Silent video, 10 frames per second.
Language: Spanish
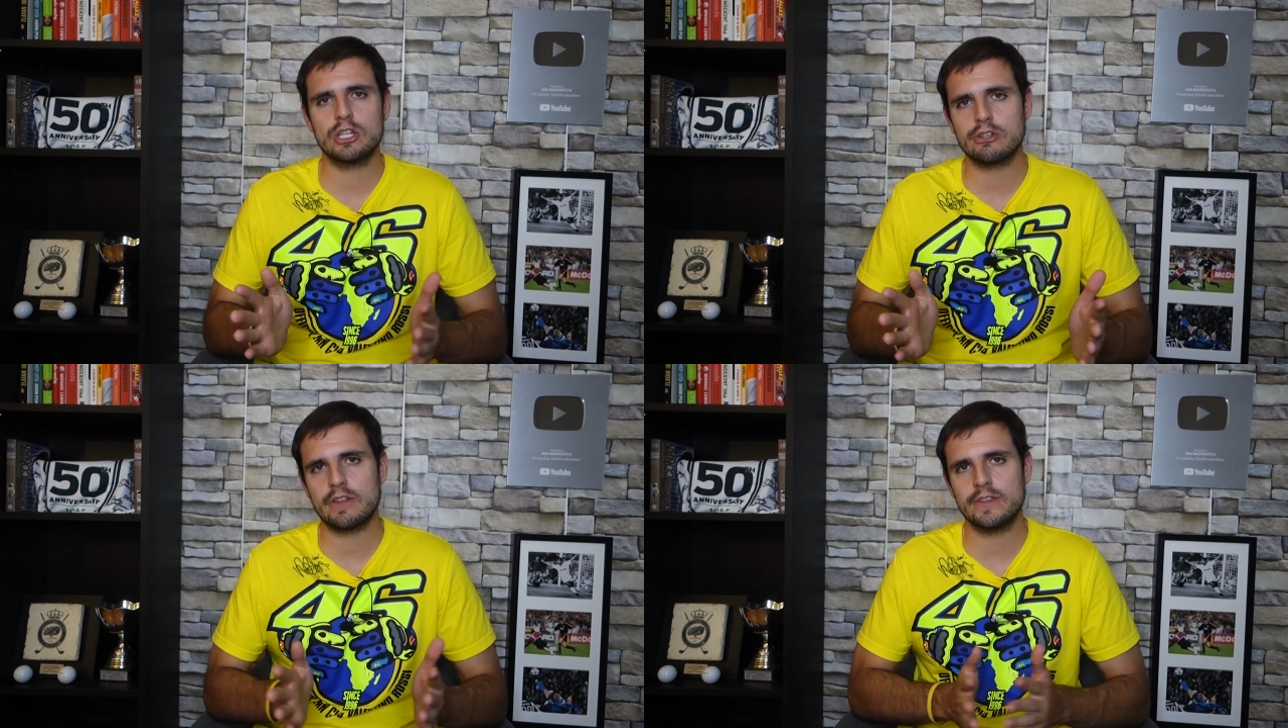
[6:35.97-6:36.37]

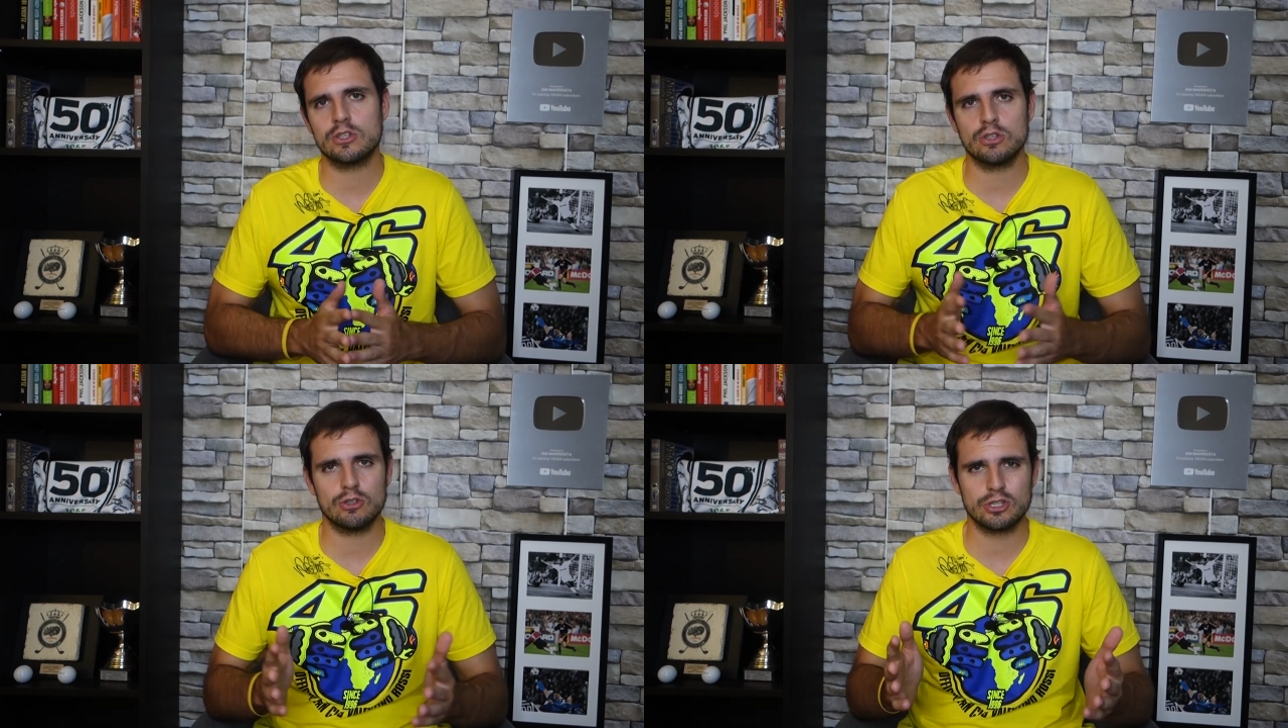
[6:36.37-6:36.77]
Ya os, ha
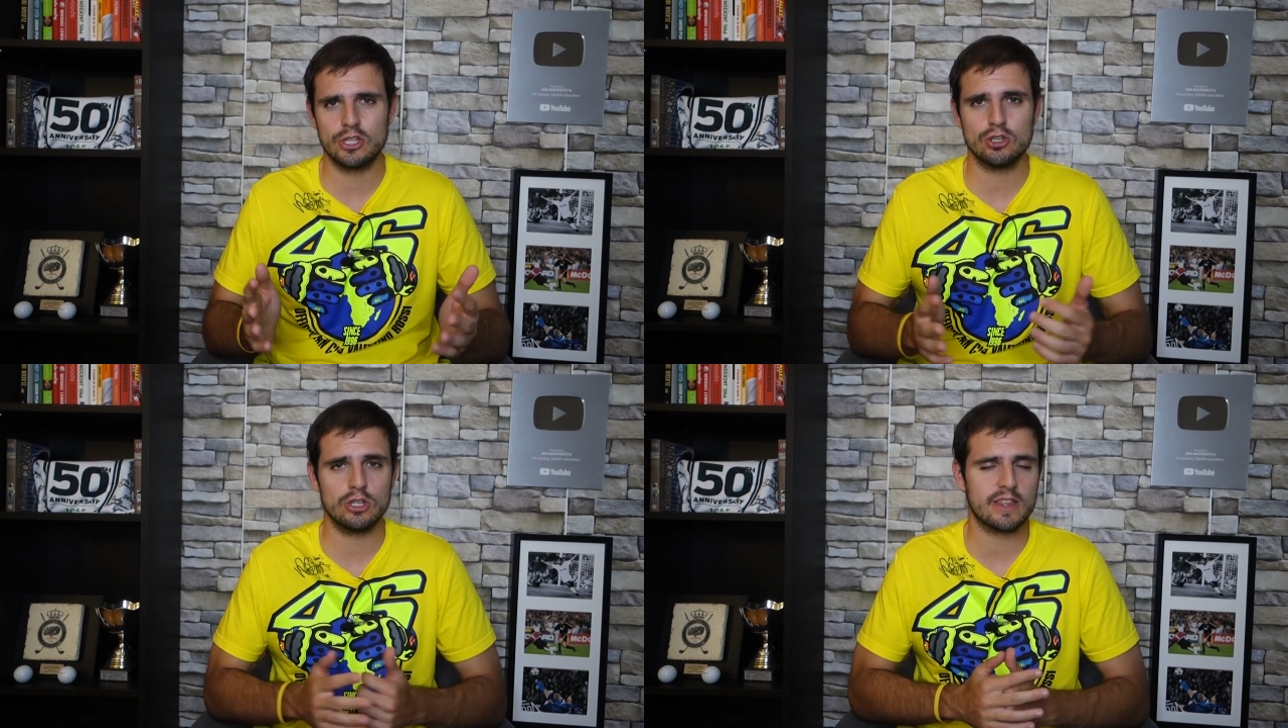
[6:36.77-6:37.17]
dicho, os he
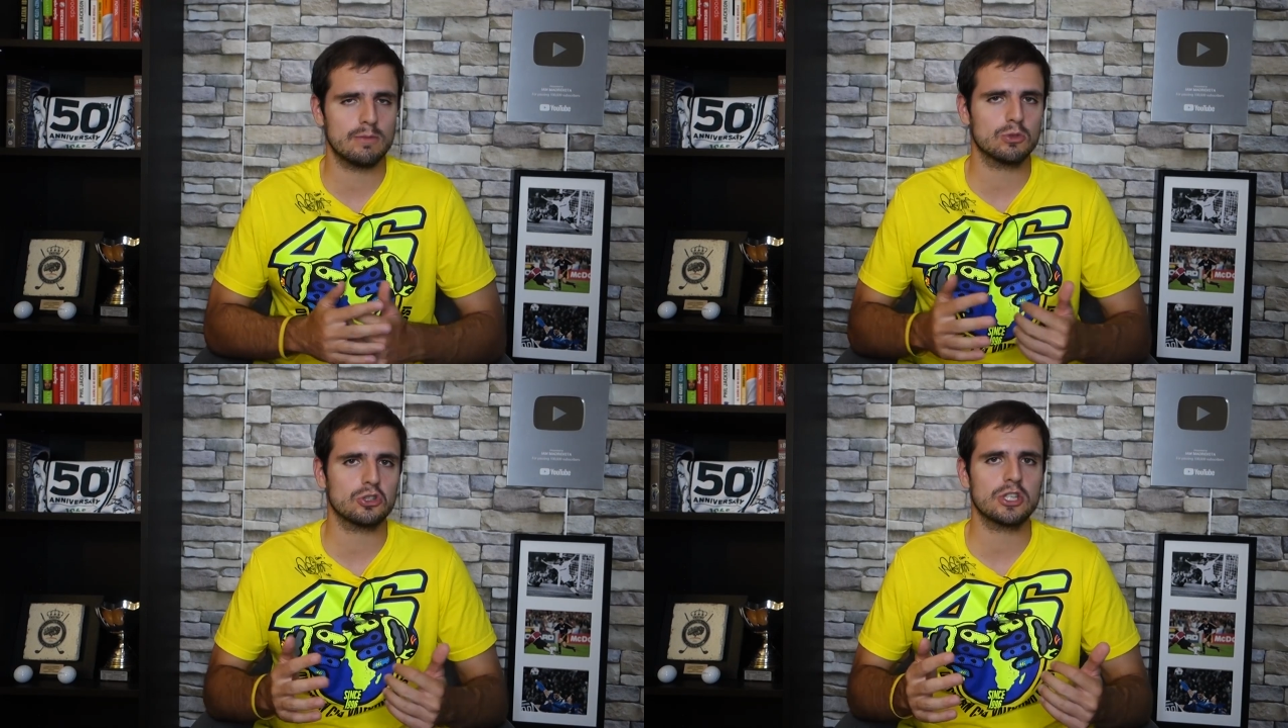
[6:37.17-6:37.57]
dicho yo hace
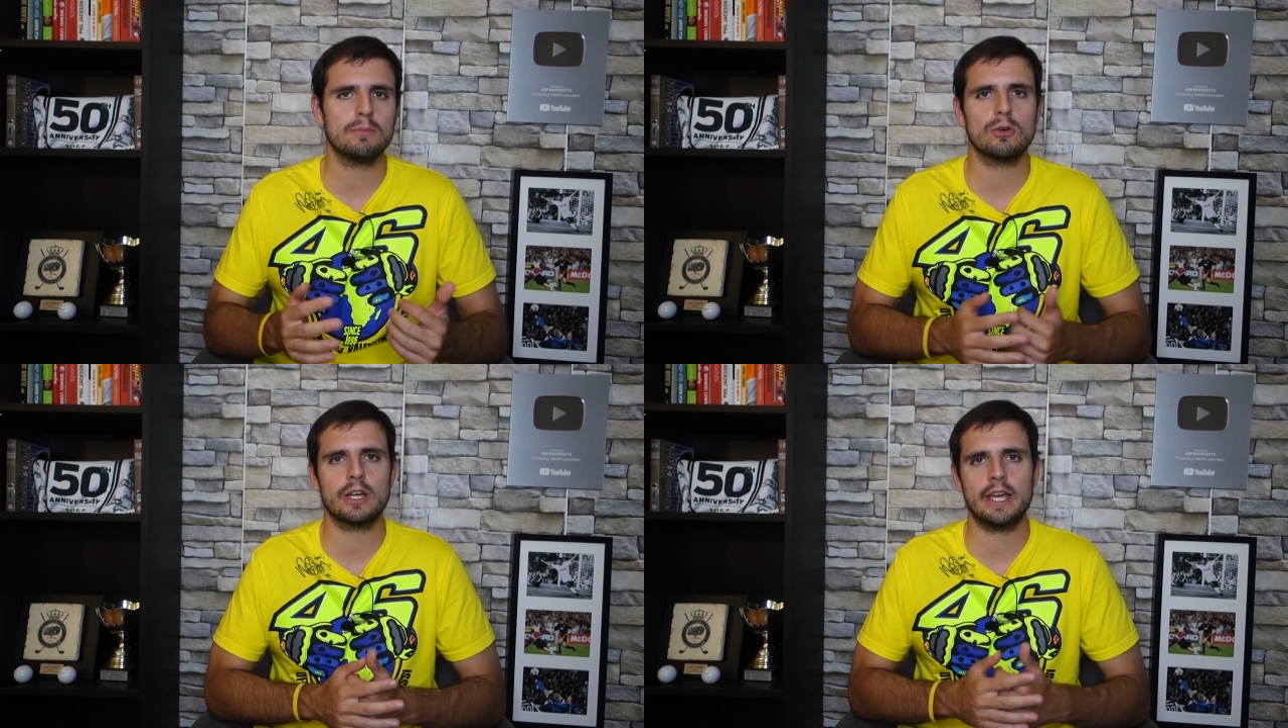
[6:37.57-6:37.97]
mucho
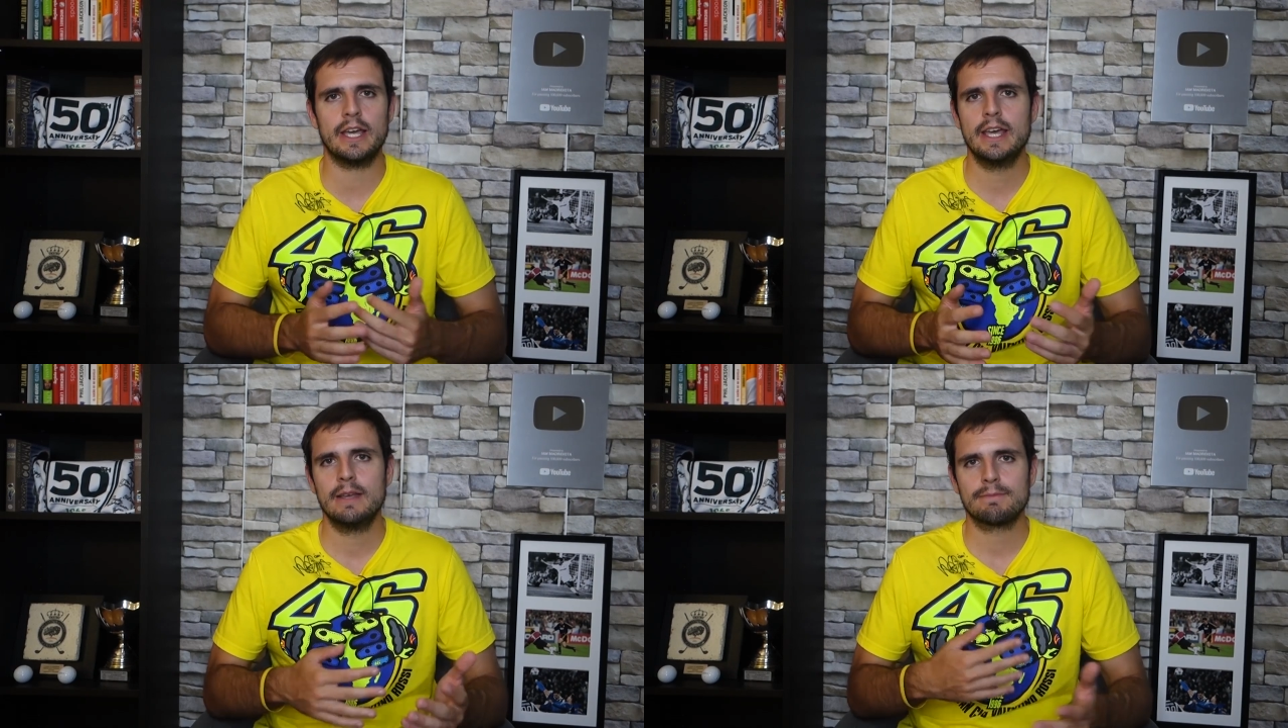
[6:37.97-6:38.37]
tiempo que